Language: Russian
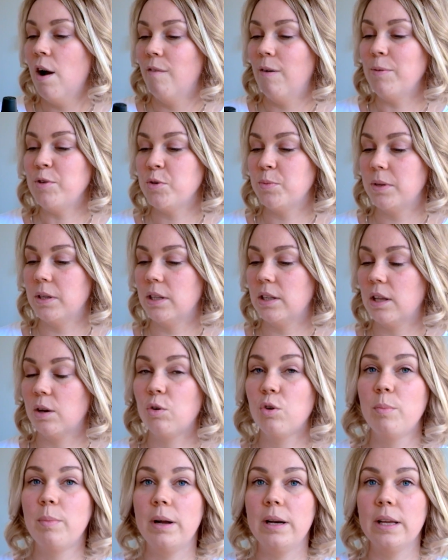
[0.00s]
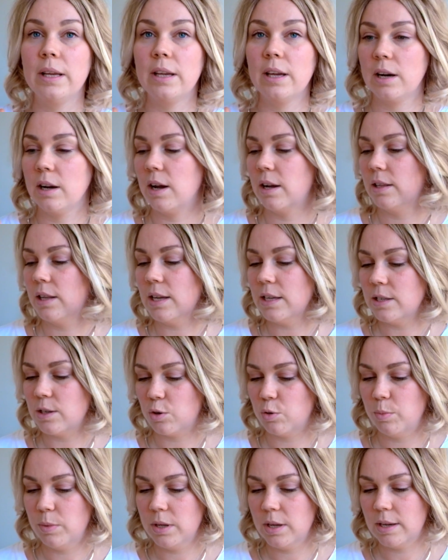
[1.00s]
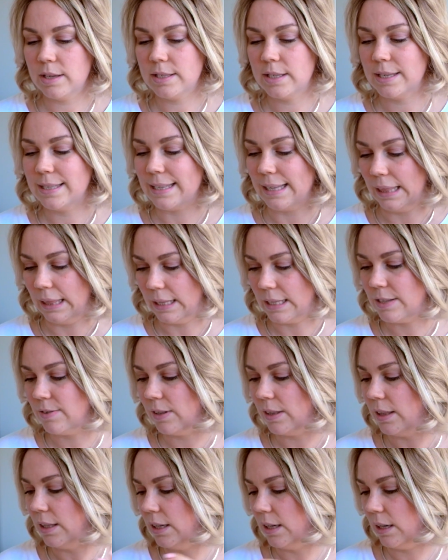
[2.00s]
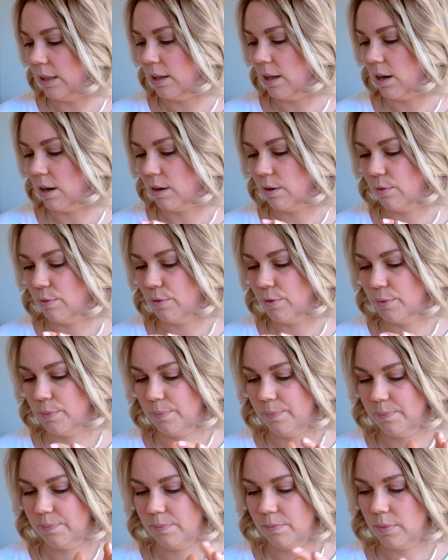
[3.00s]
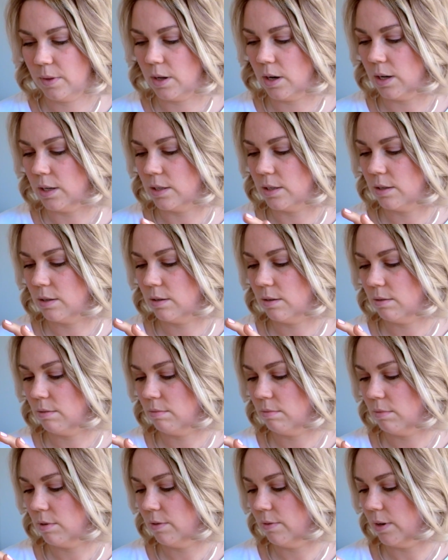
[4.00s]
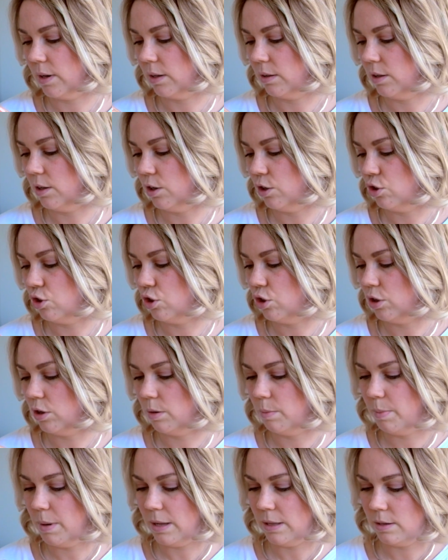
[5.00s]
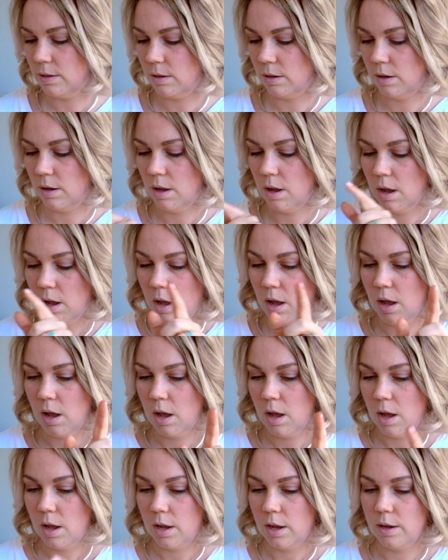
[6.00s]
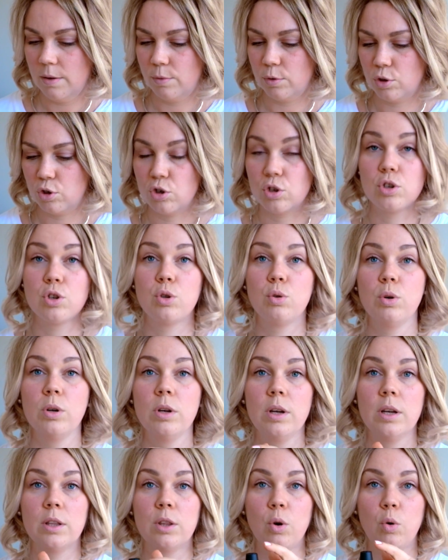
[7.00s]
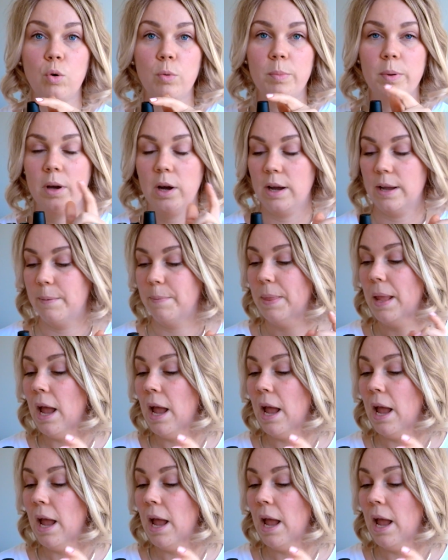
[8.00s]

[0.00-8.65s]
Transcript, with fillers: В общем-то, это такой маленький органайзер. У меня здесь цветных лаков Раз, два, три, четыре, пять. И вот шестой это OPI.